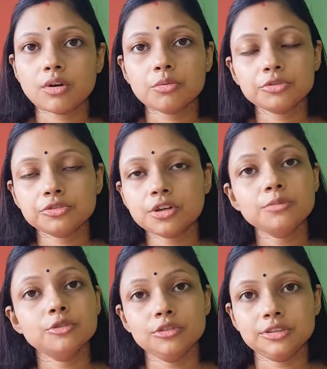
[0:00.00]
অবশ্যই
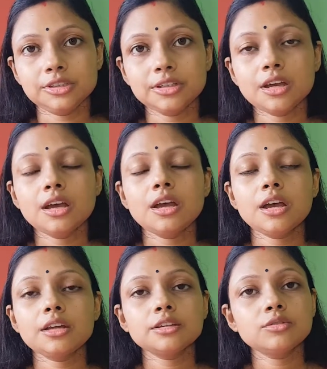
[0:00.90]
বলছি
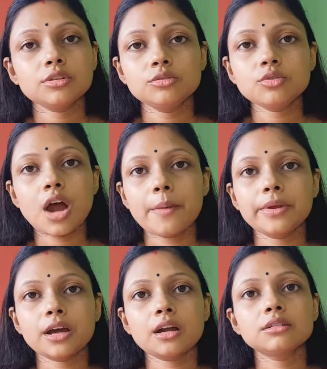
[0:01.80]
হ্যাঁ, সেগুলো কিন্তু
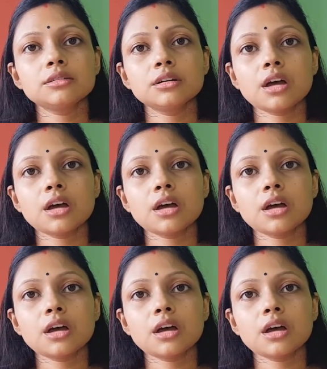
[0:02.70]
খাবে না কারণ